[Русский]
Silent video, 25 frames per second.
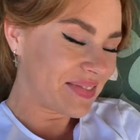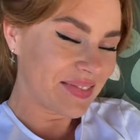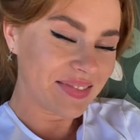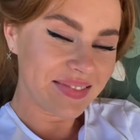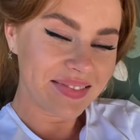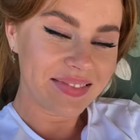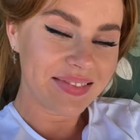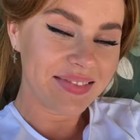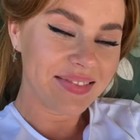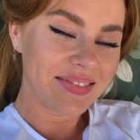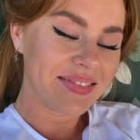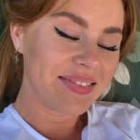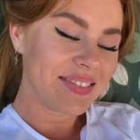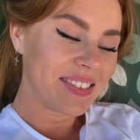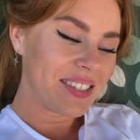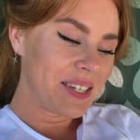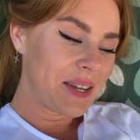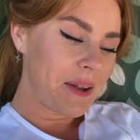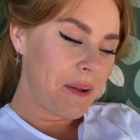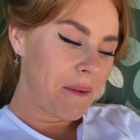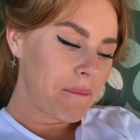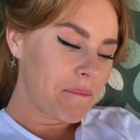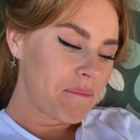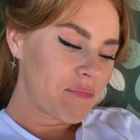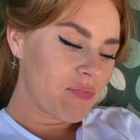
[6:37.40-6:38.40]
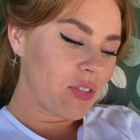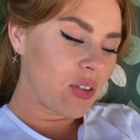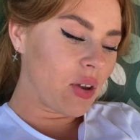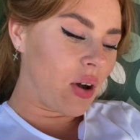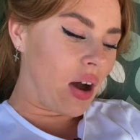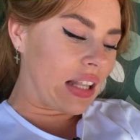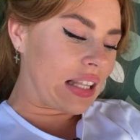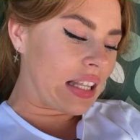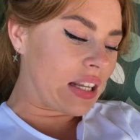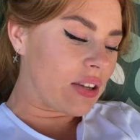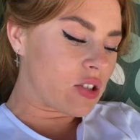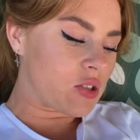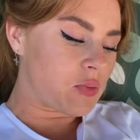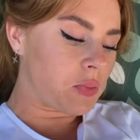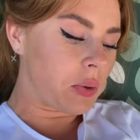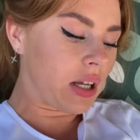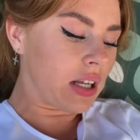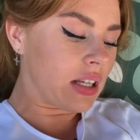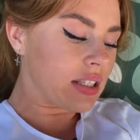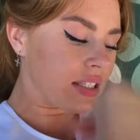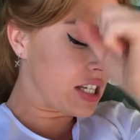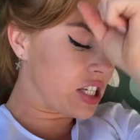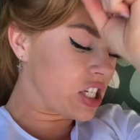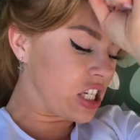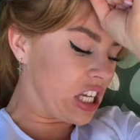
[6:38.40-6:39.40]
Головой? Но она не
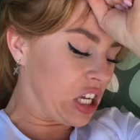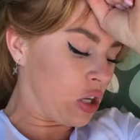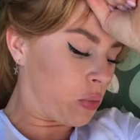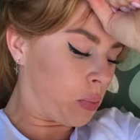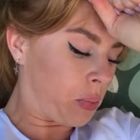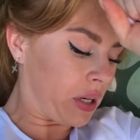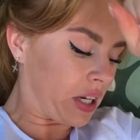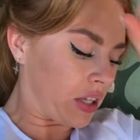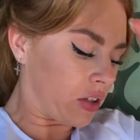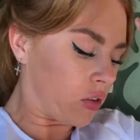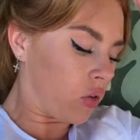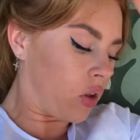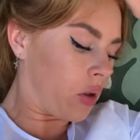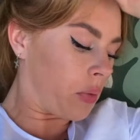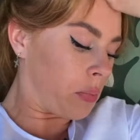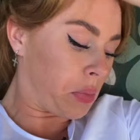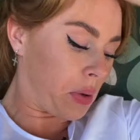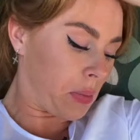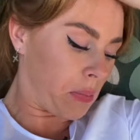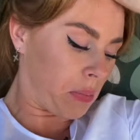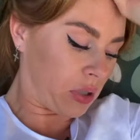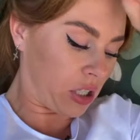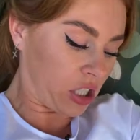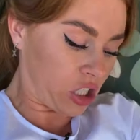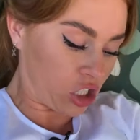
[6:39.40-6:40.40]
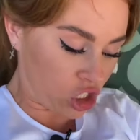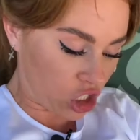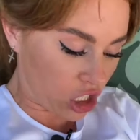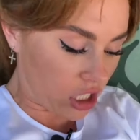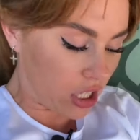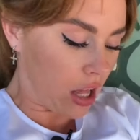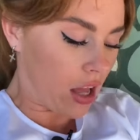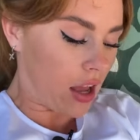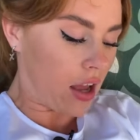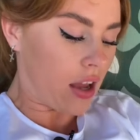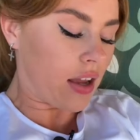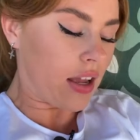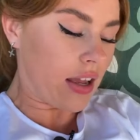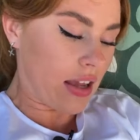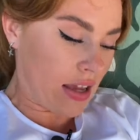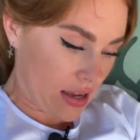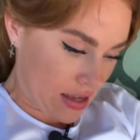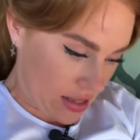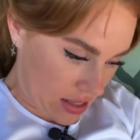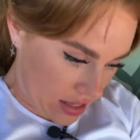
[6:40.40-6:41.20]
успела, знаешь, я ее пригнула, прям положила,